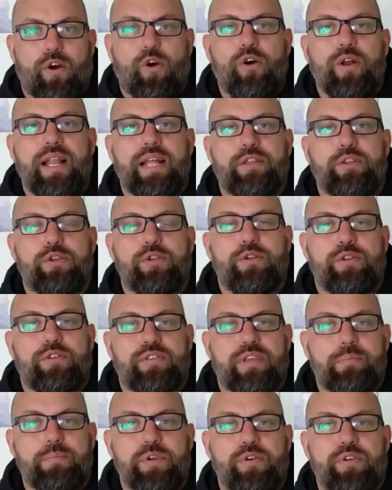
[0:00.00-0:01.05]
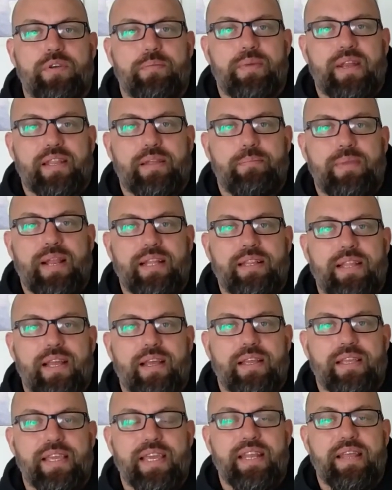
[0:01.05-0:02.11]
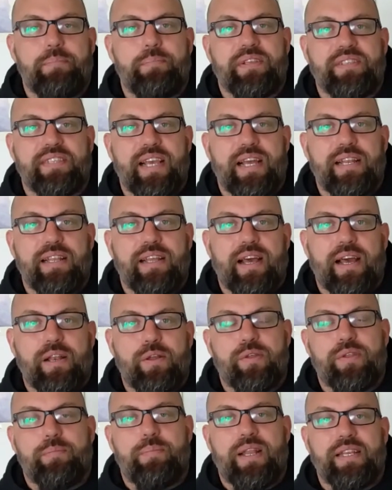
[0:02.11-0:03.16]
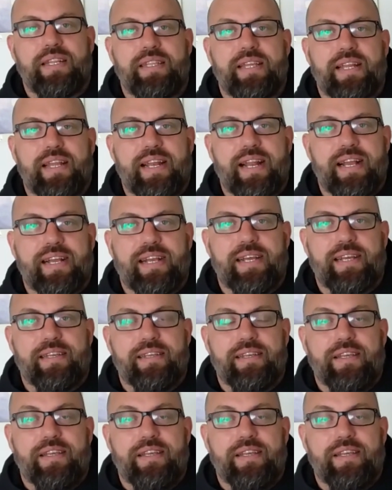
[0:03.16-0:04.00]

Hola a todos los amigos de Mar del Plata y en especial a los de Planeta Naranja.